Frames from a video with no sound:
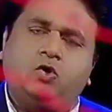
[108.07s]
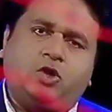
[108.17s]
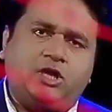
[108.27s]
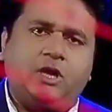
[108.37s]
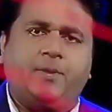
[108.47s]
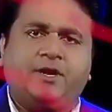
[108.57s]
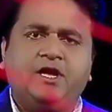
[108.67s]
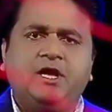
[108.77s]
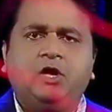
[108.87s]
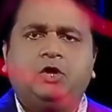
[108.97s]
কথা না
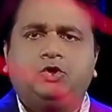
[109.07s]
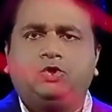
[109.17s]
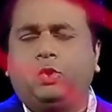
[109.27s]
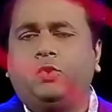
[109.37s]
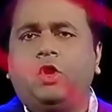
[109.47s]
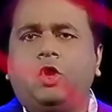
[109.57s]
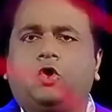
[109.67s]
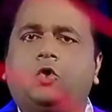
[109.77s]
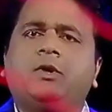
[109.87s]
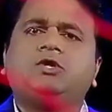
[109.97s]
বাড়িয়ে চলুন
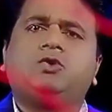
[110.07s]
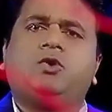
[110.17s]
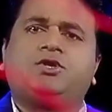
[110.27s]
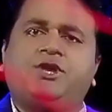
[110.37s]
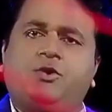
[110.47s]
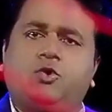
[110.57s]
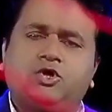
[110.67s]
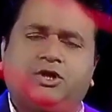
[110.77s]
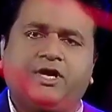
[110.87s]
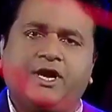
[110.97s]
রোমাঞ্চকর সেই
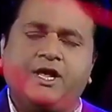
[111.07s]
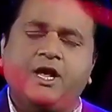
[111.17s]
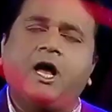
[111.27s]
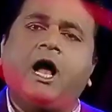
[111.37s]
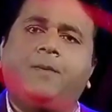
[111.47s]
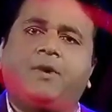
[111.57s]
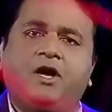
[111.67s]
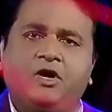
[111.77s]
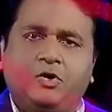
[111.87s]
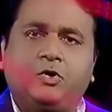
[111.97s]
অনুসন্ধানে আমরা
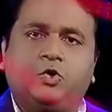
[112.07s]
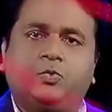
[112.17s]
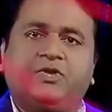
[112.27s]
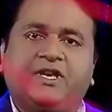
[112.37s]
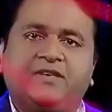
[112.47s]
ডুব দেই